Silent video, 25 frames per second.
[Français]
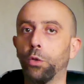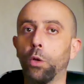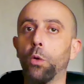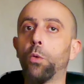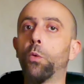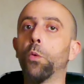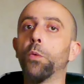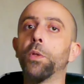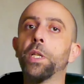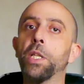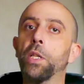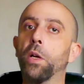Tant
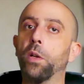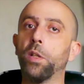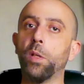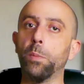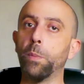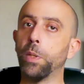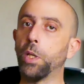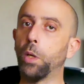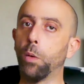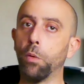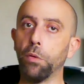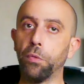qu'on est dans les
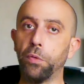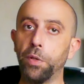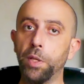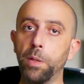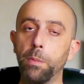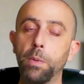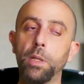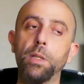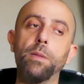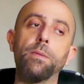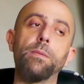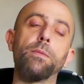
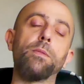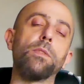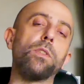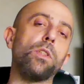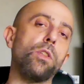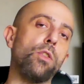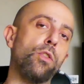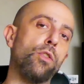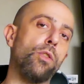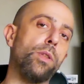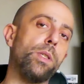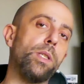microfibres,
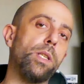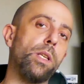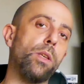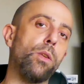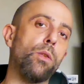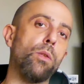je sais